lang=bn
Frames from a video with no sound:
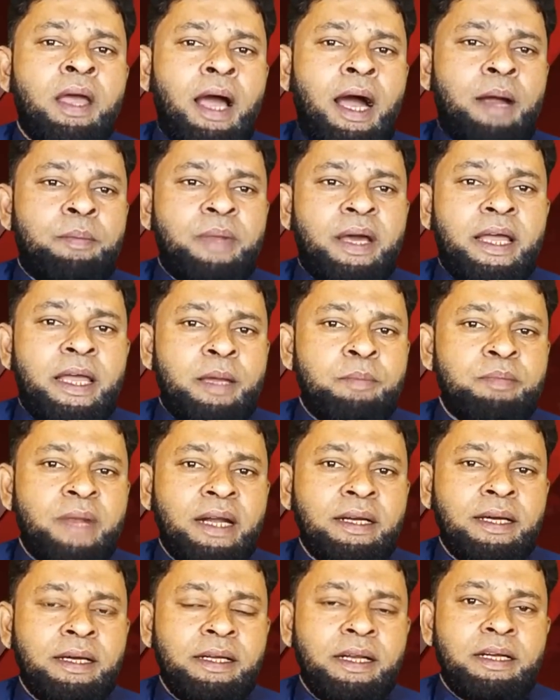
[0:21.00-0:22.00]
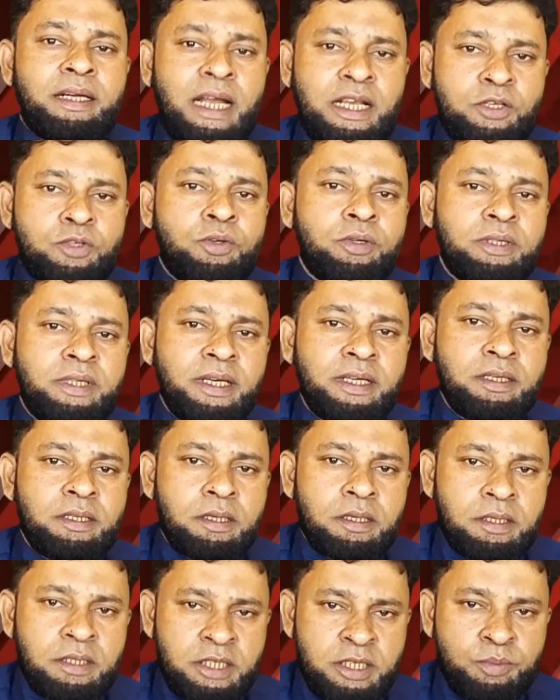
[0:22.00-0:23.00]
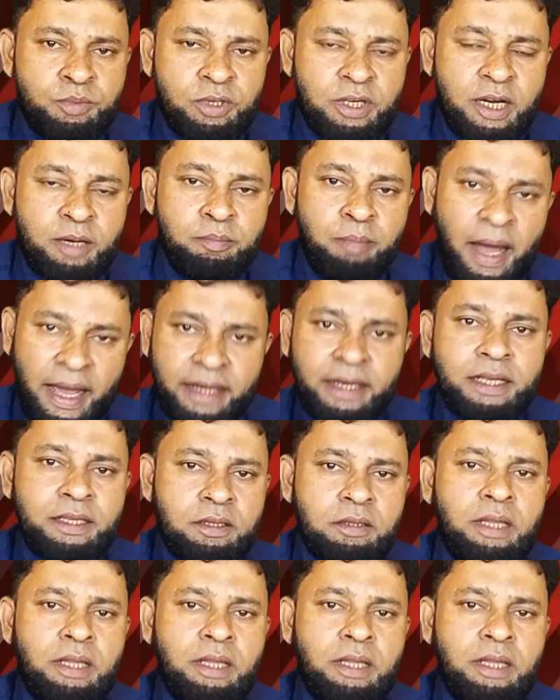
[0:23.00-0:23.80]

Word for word: আমরা ইমরান খানের রাজনৈতিক জীবনের বাইরে